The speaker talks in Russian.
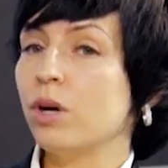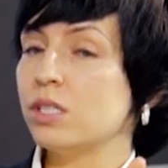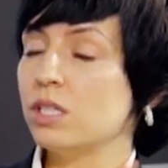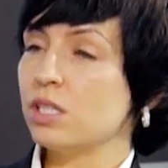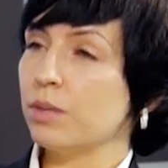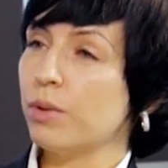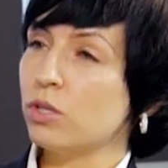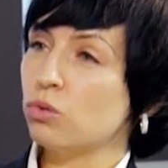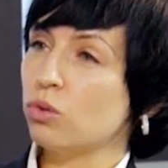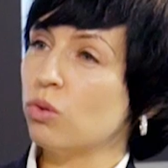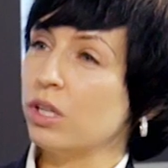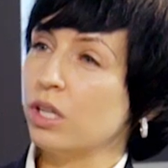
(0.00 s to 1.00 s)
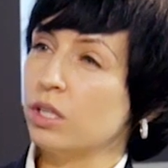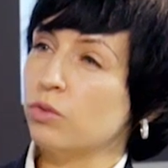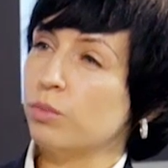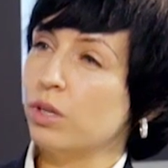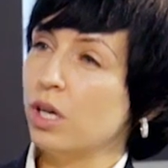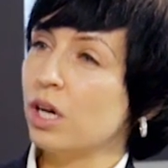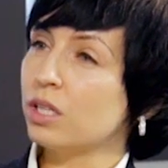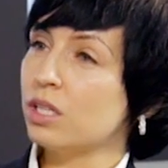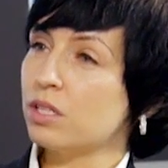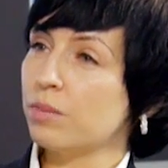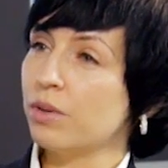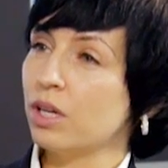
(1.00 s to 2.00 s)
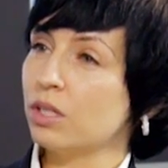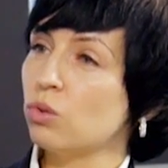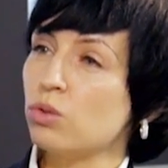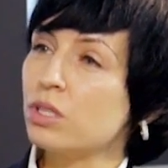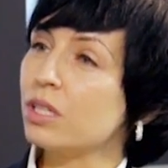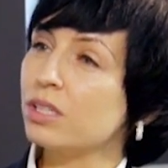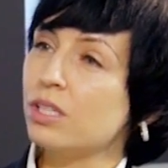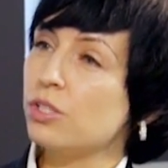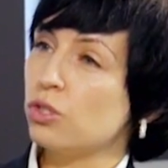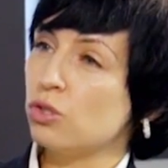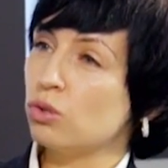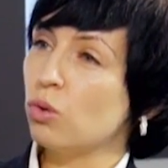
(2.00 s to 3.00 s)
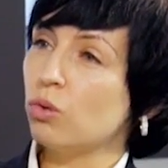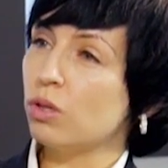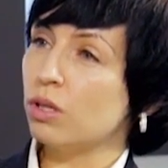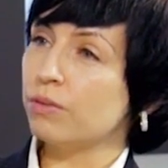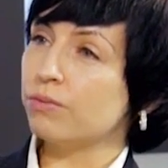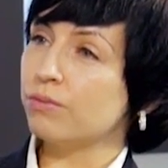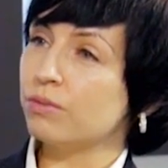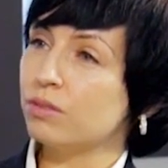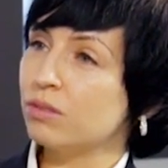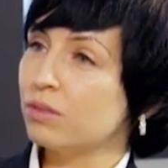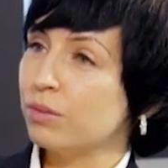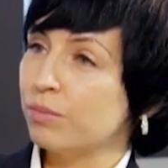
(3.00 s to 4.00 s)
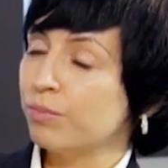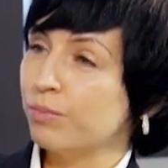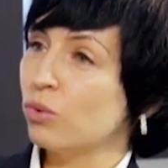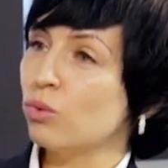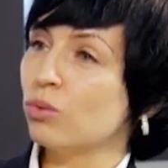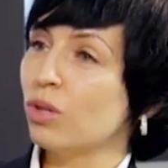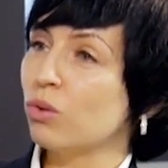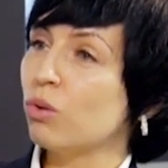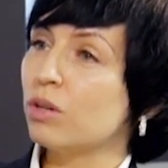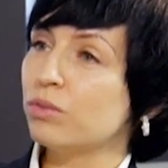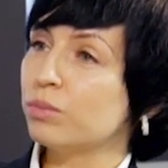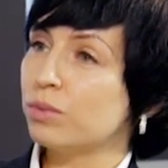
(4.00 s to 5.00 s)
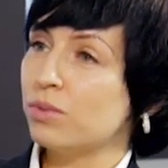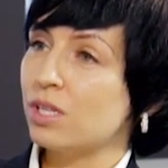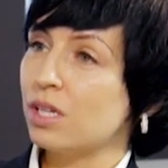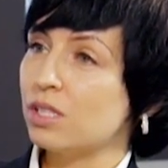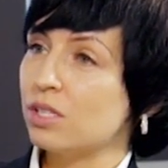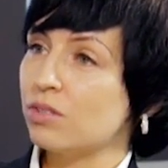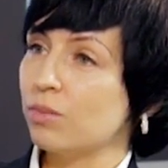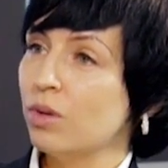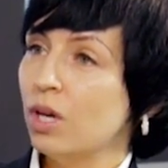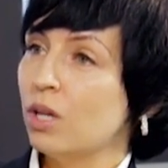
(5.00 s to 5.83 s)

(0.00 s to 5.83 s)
хотели собрать около 1 миллиарда, собрали до 100 тысяч долларов э, по налоговым обязательствам,